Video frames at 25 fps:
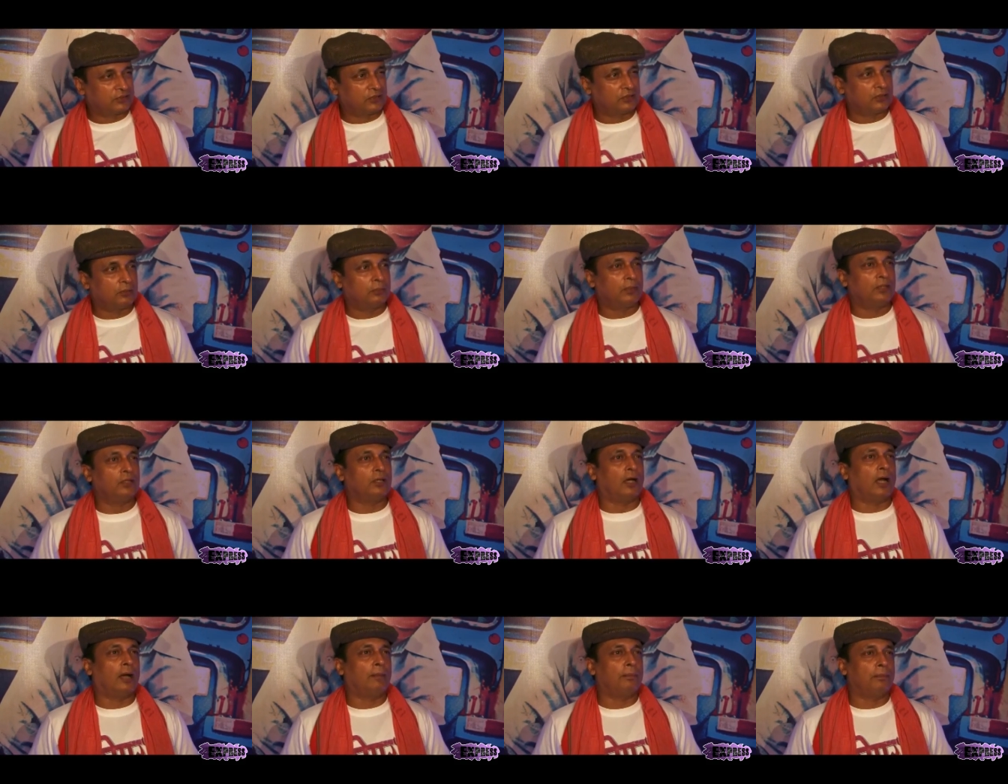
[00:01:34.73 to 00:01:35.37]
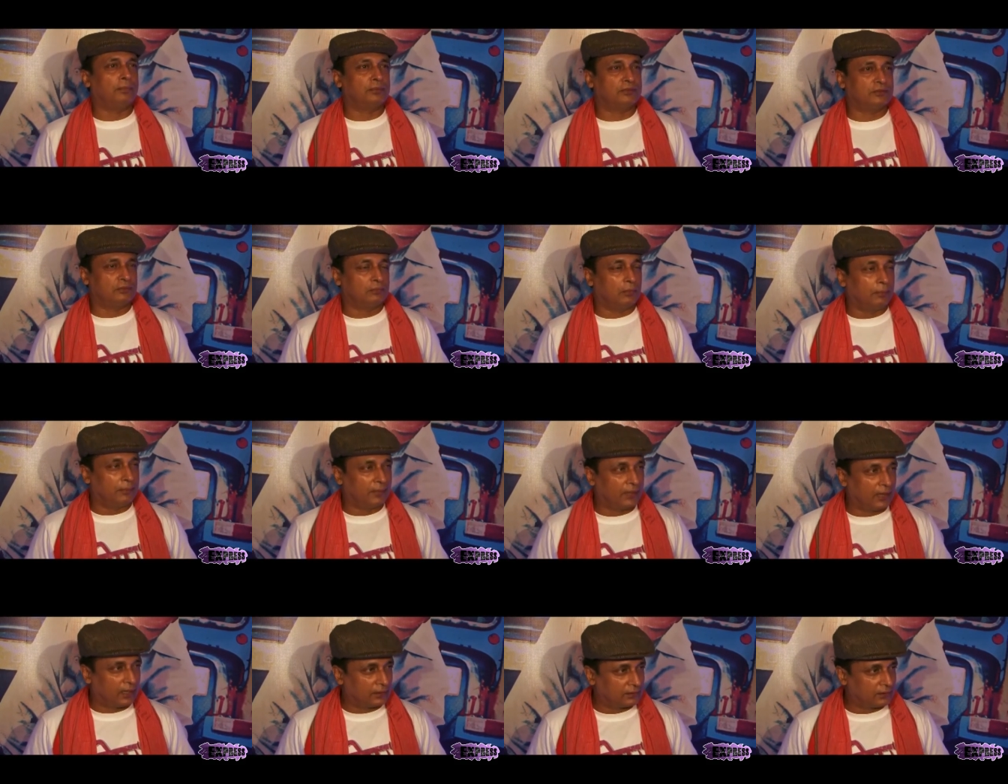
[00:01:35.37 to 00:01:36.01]
कमर्शियल सिनेमा आप
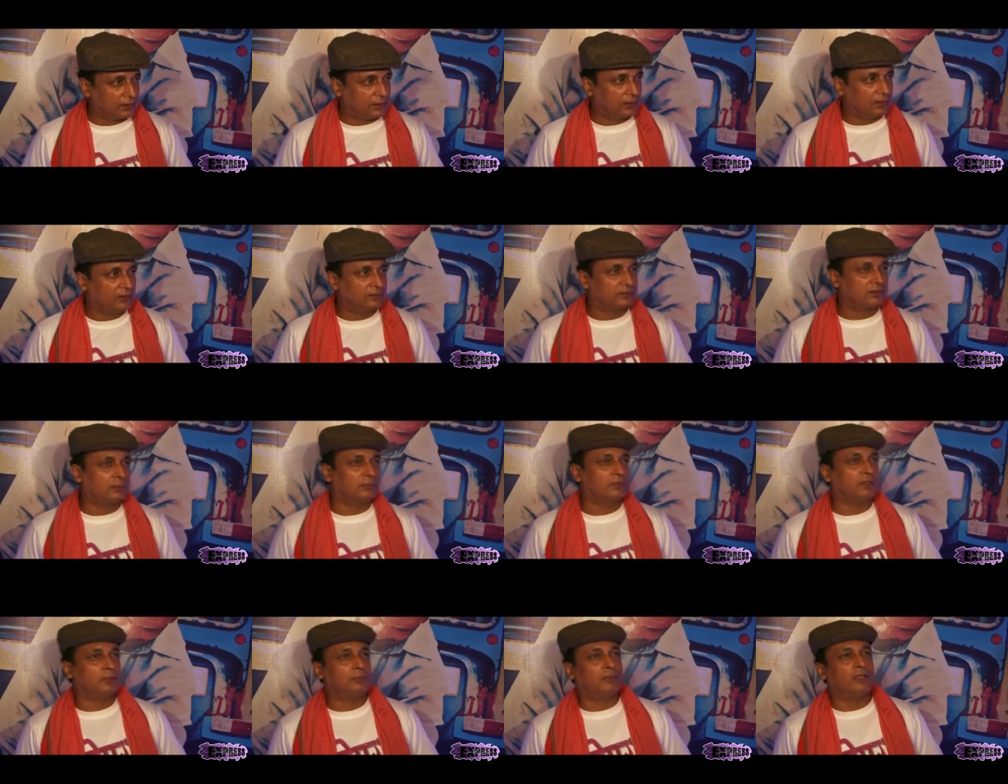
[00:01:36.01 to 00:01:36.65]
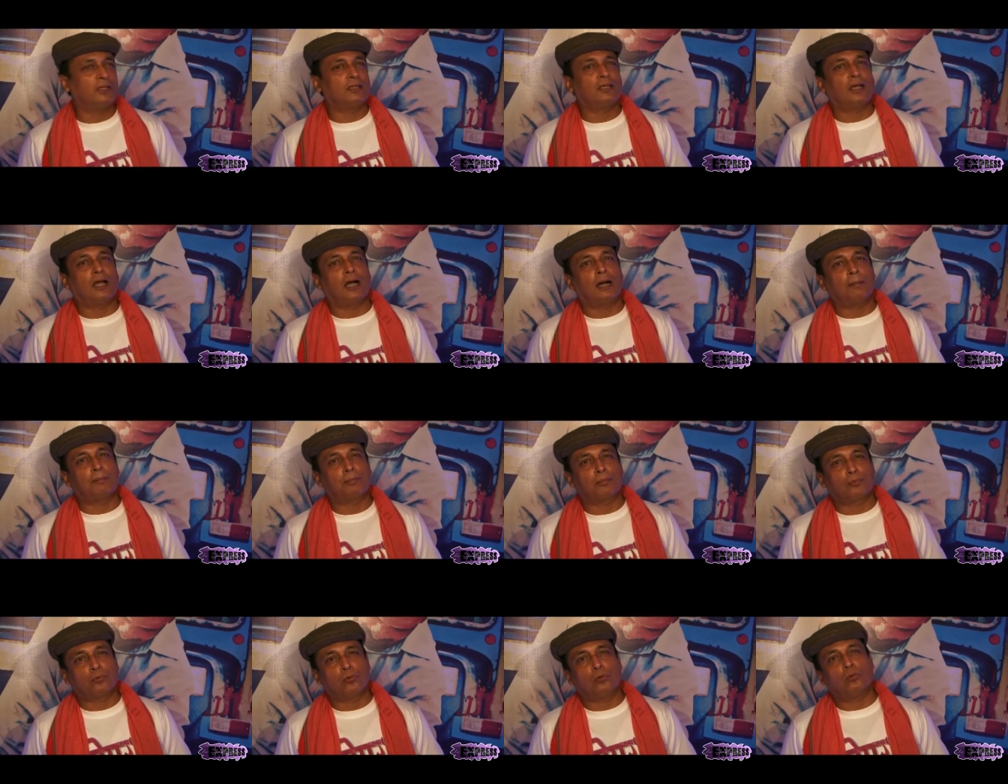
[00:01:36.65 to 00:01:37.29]
सिनेमा बनाते हैं इसका मतलब
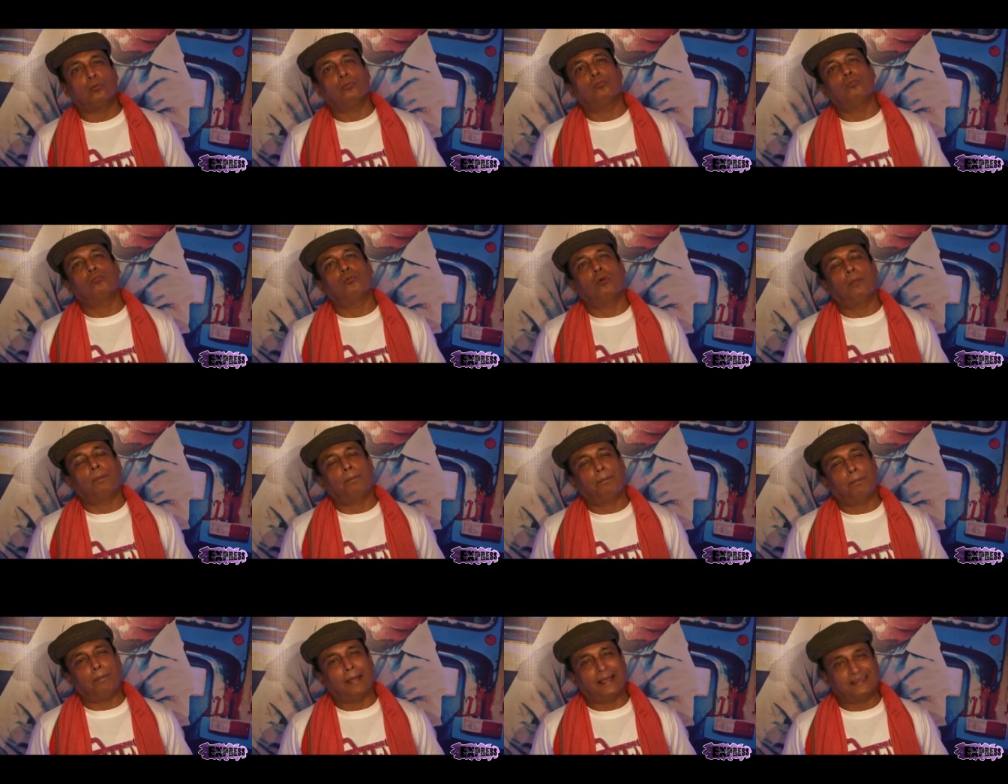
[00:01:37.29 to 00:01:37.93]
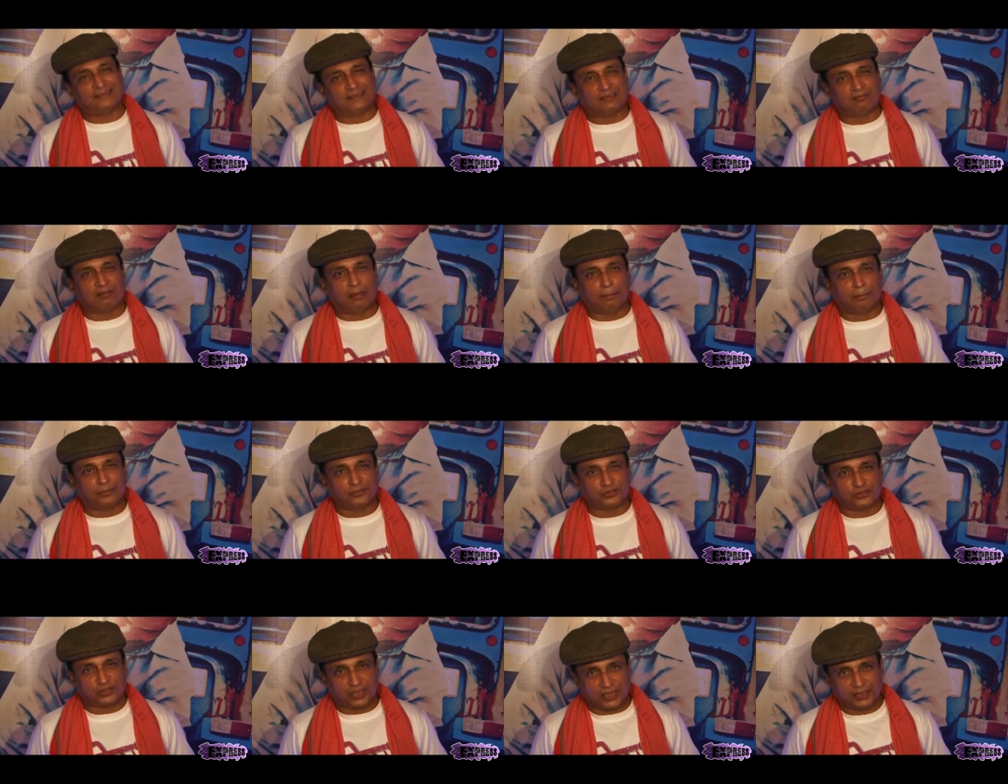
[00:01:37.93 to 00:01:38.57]
यह कि आप को वो
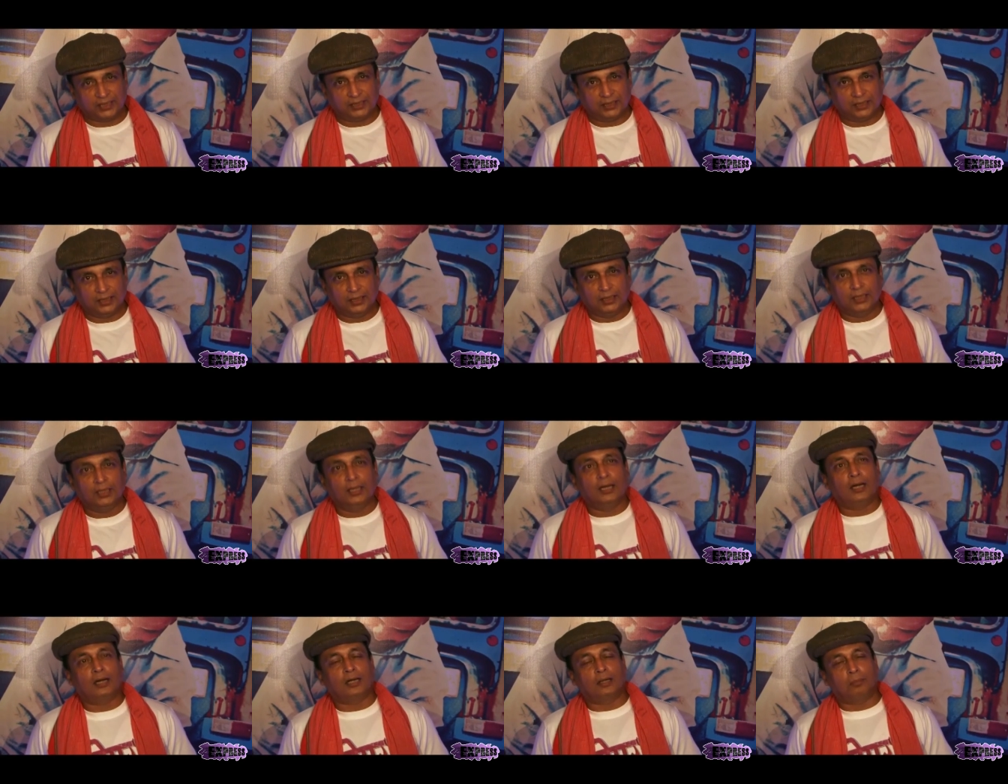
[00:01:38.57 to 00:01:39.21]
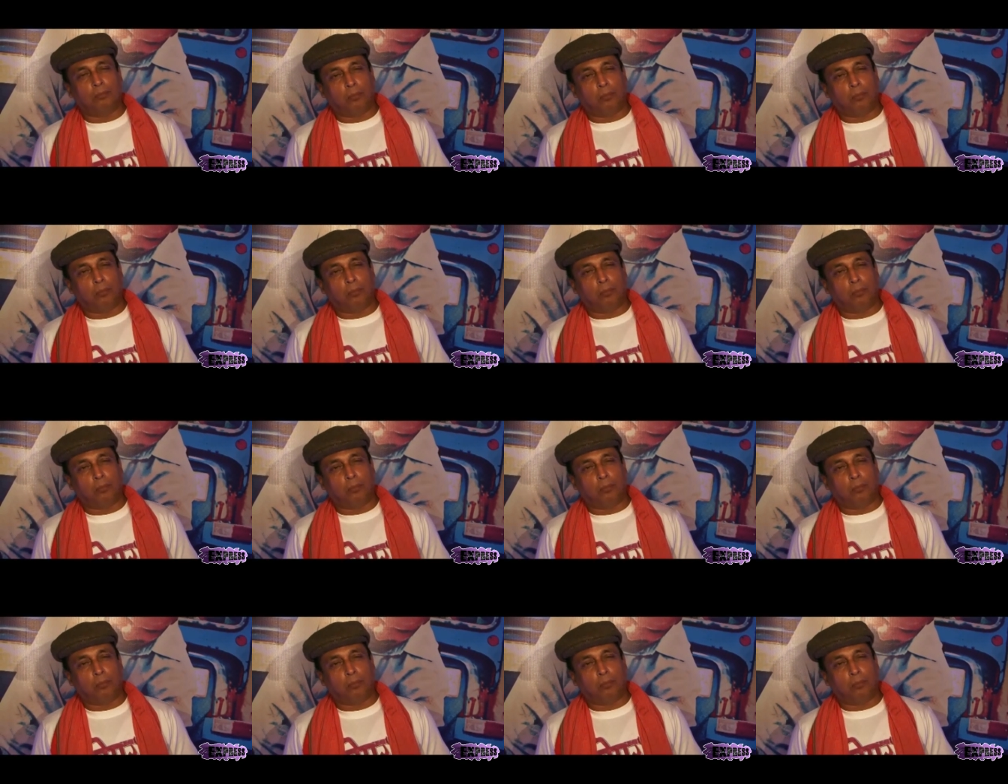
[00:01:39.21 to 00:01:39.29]
पैसे वापस चाहिए